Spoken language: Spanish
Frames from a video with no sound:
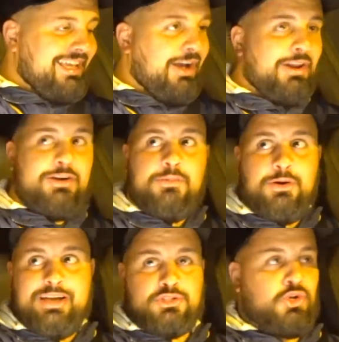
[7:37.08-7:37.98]
y ahora es como
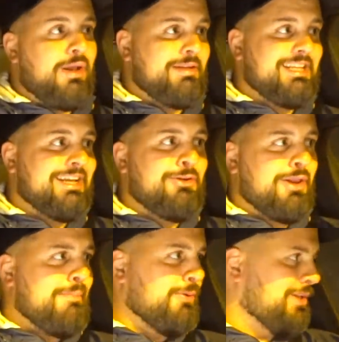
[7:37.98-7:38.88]
que solamente quiero
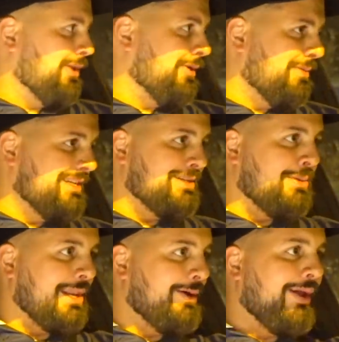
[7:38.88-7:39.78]
responder lo que me dice
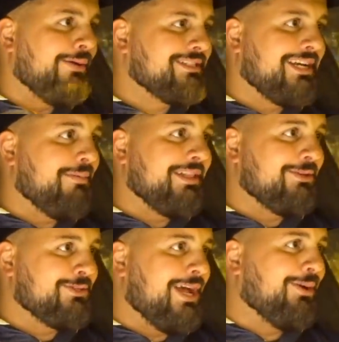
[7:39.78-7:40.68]
mi rival, básicamente.
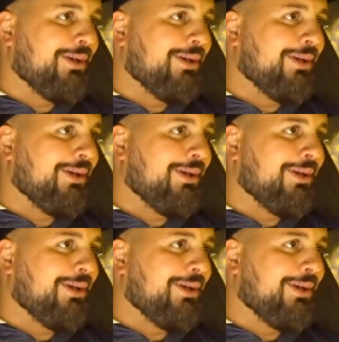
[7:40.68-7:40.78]
O sea, no